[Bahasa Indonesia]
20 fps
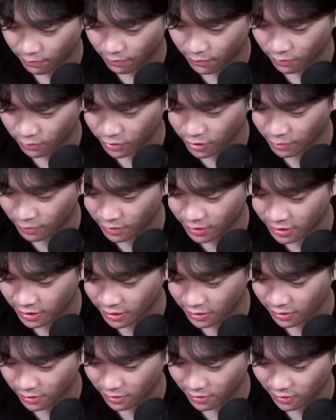Ultinya mana sih?
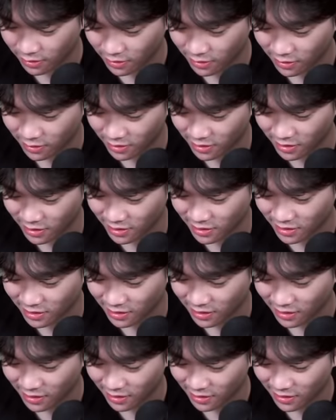Tus.
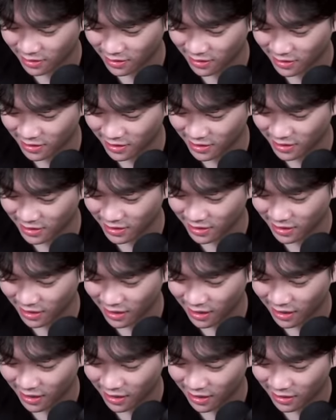Tus.
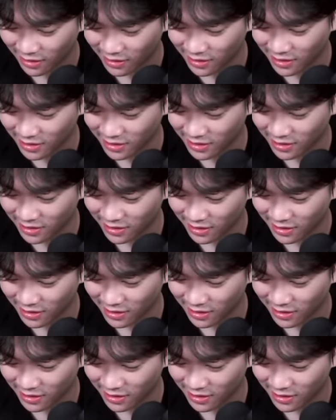Tus.